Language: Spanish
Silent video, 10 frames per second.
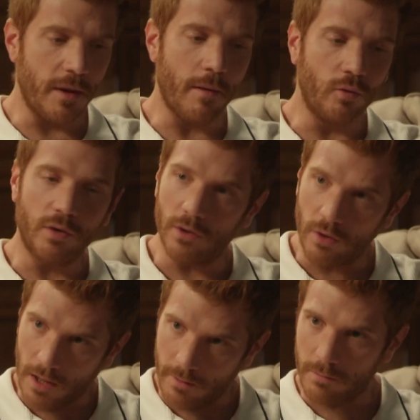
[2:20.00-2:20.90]
me iba gustando
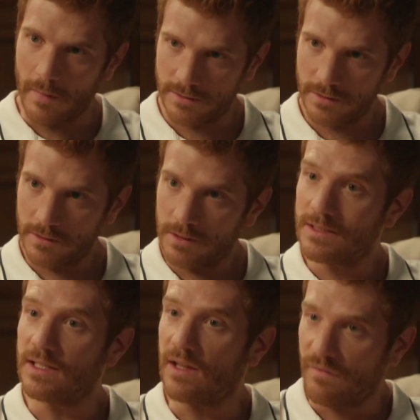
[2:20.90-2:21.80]
cada vez más.
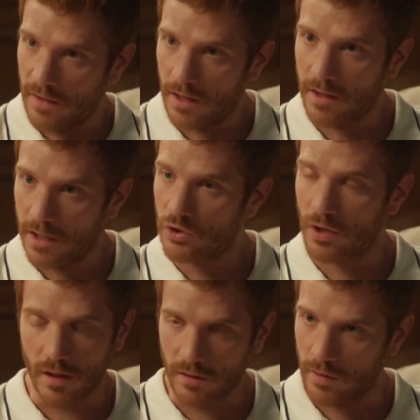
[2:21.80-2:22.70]
Si te fijas, de hecho,
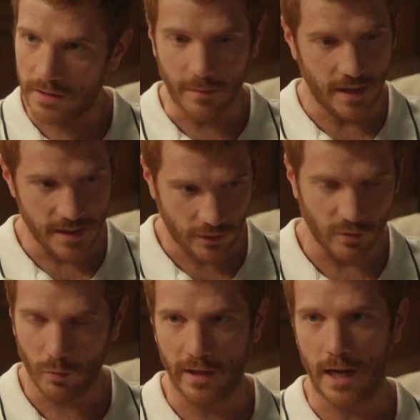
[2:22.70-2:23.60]
desde hace una semana ya no se
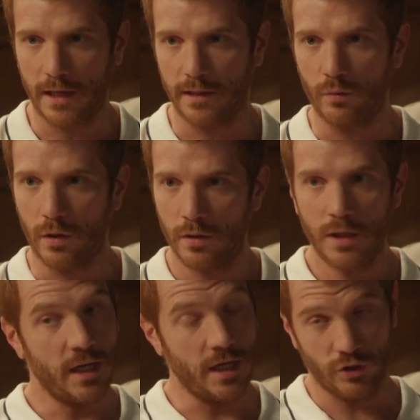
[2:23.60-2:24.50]
publican artículos.
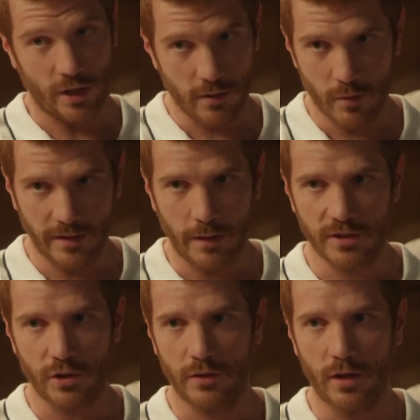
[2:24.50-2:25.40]
Y no sabes cómo me está
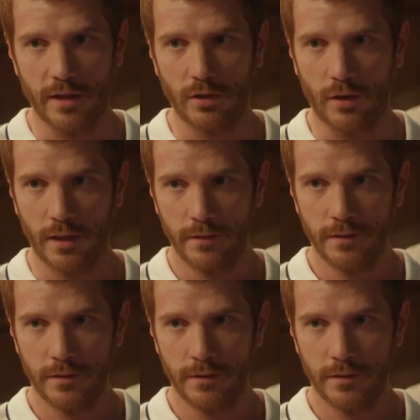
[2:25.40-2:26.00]
presionando el editor, ¿eh?